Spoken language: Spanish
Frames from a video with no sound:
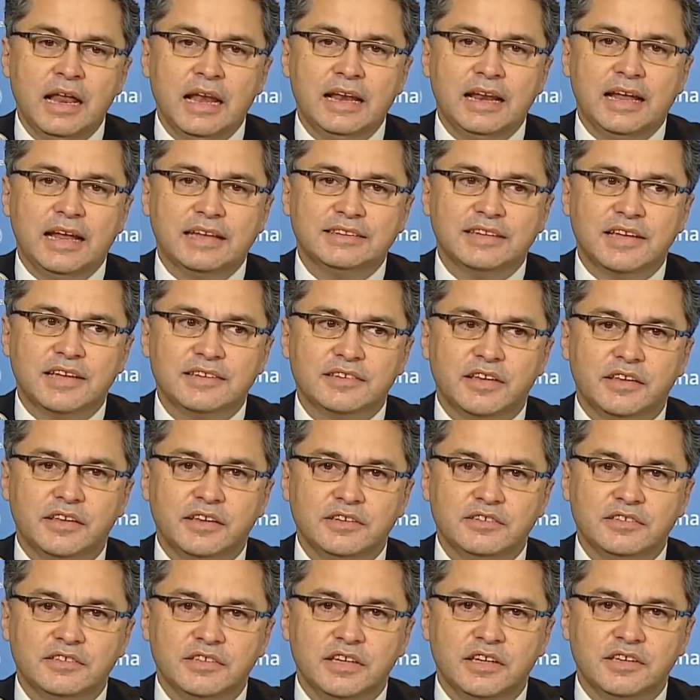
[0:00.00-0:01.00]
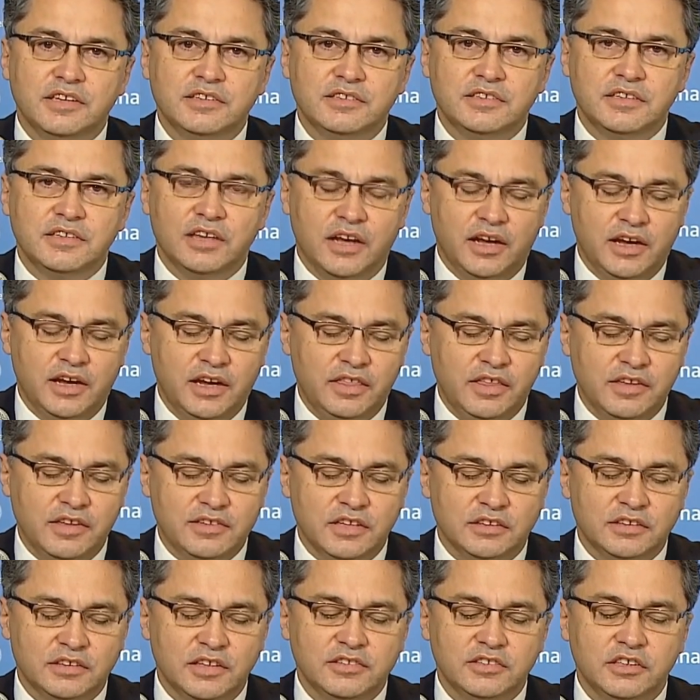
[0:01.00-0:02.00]
La tasa de incidencia es de
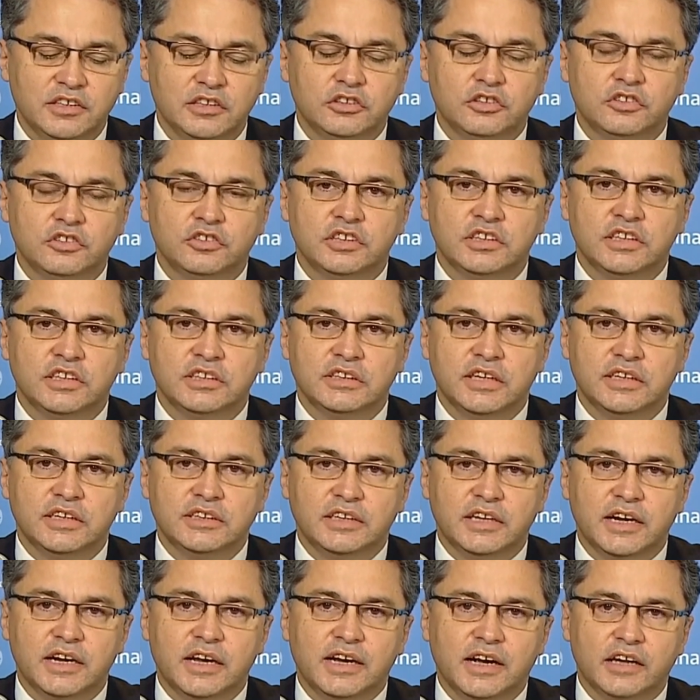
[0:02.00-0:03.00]
773